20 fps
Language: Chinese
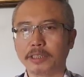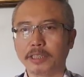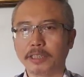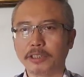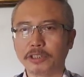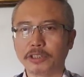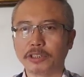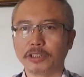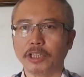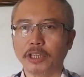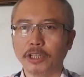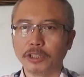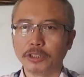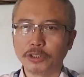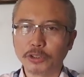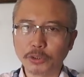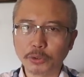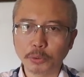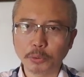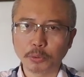人士，
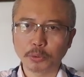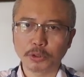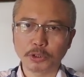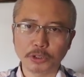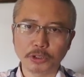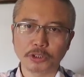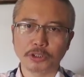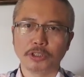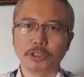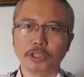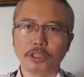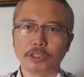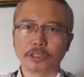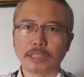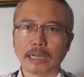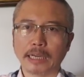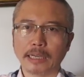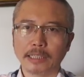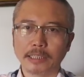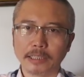就是
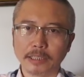在。